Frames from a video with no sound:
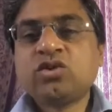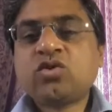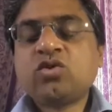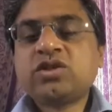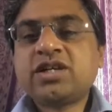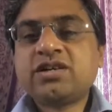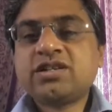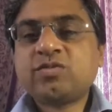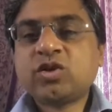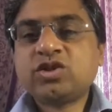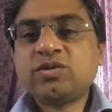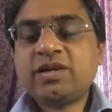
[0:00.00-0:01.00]
तो रोल्स एंड
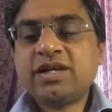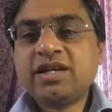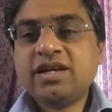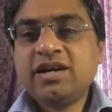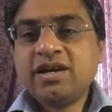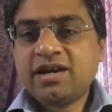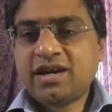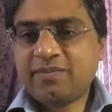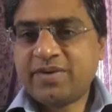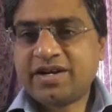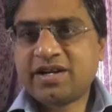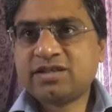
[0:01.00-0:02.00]
रिस्पॉन्सिबिलिटी का
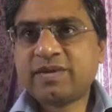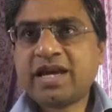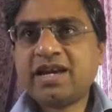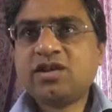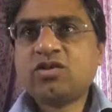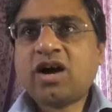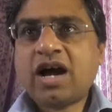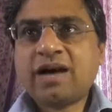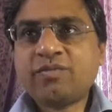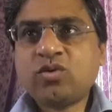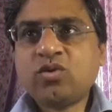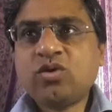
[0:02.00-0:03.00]
मेट्रिक्स बनाएंगे तो
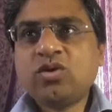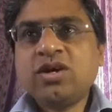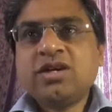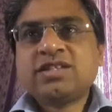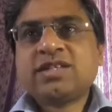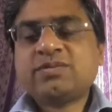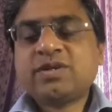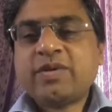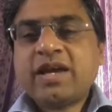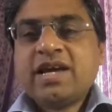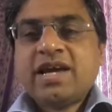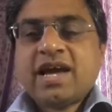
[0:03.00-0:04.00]
आपको सबसे
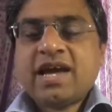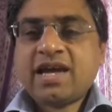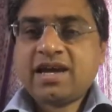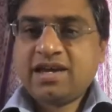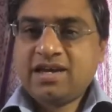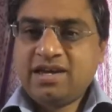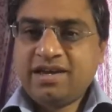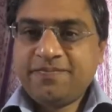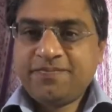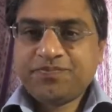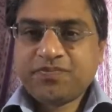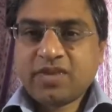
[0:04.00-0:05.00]
पहले क्या है कि